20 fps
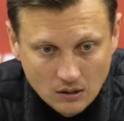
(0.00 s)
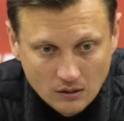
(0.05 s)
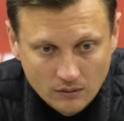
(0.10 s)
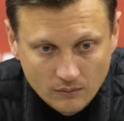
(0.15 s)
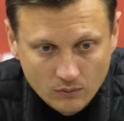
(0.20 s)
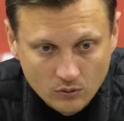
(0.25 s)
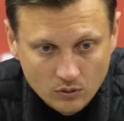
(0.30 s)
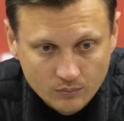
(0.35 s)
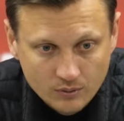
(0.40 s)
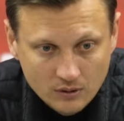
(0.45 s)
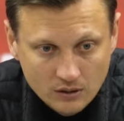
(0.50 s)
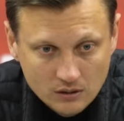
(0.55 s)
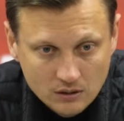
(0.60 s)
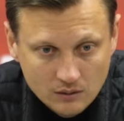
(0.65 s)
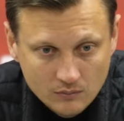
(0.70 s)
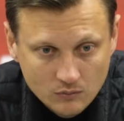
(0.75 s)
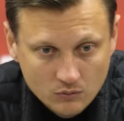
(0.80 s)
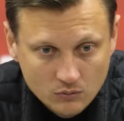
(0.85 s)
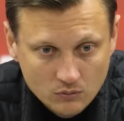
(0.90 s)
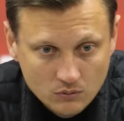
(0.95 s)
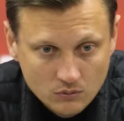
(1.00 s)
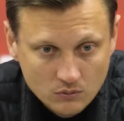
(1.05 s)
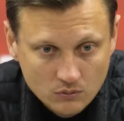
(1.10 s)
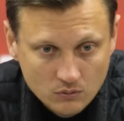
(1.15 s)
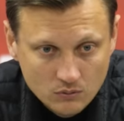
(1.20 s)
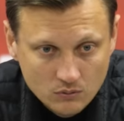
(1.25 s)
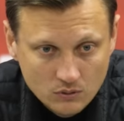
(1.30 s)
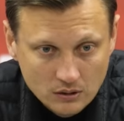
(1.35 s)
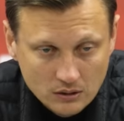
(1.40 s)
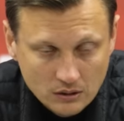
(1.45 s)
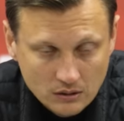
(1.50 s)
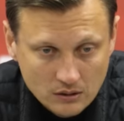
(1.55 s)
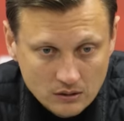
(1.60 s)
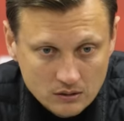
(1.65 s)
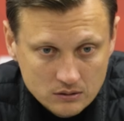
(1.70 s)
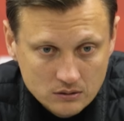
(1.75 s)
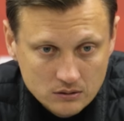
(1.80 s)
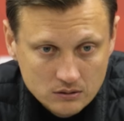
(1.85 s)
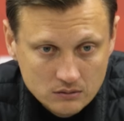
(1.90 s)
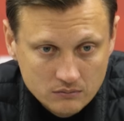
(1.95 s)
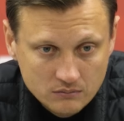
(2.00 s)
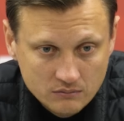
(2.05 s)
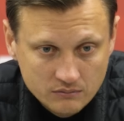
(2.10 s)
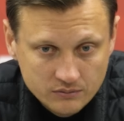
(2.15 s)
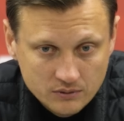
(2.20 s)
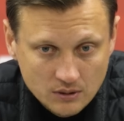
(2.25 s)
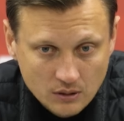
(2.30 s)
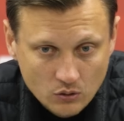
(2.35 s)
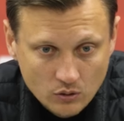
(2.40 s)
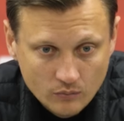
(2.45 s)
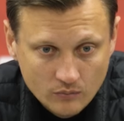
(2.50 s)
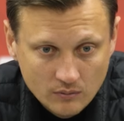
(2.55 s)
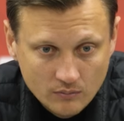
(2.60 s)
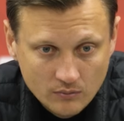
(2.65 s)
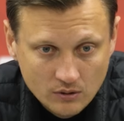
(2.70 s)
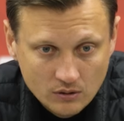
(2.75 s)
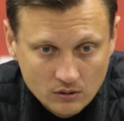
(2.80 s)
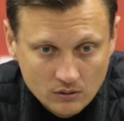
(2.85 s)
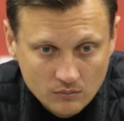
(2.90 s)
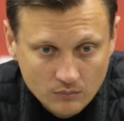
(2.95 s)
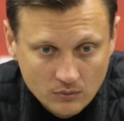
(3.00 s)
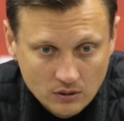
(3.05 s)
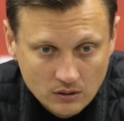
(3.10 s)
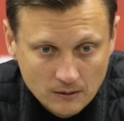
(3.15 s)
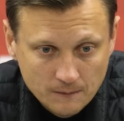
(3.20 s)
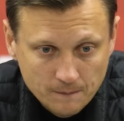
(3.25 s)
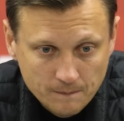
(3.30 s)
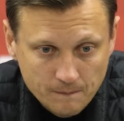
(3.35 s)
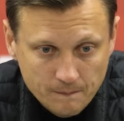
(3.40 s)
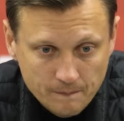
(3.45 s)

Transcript: Вот, поэтому это раз. Второй момент, мы